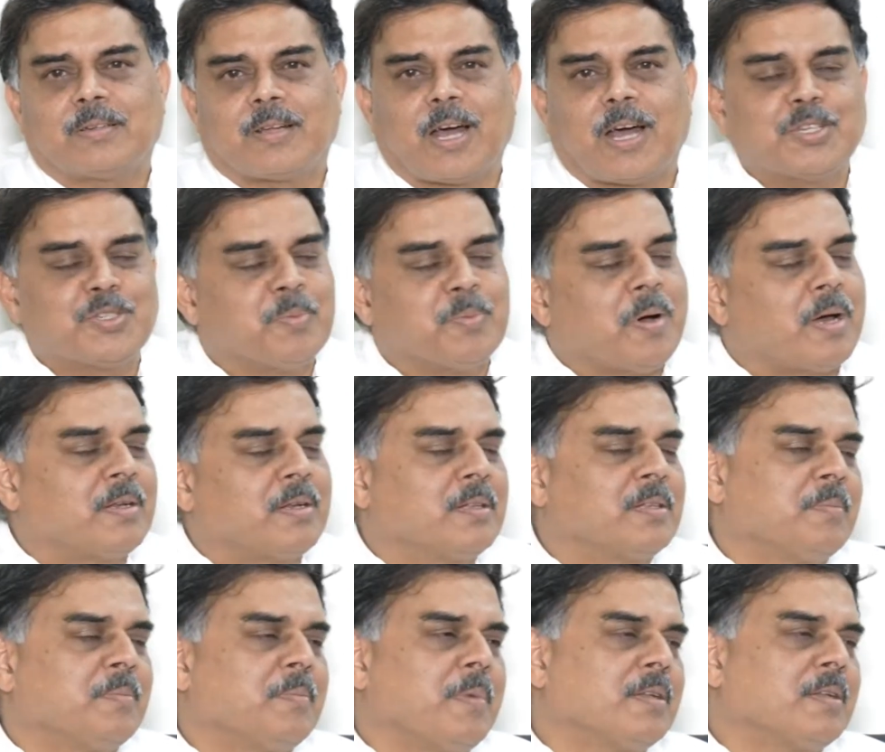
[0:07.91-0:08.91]
రాజు
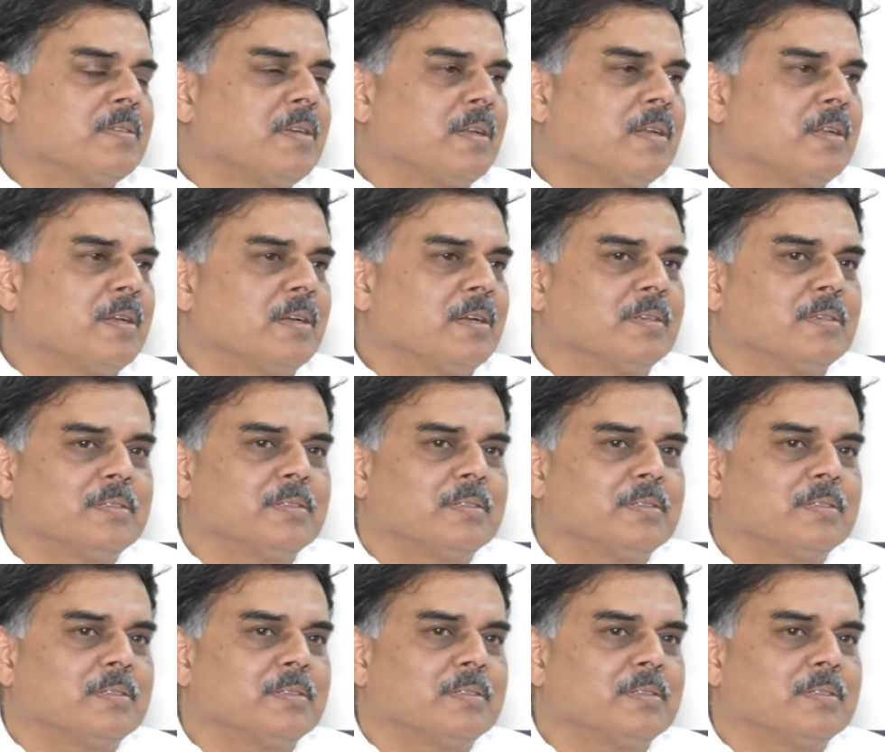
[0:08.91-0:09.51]
మారినంత మాత్రాన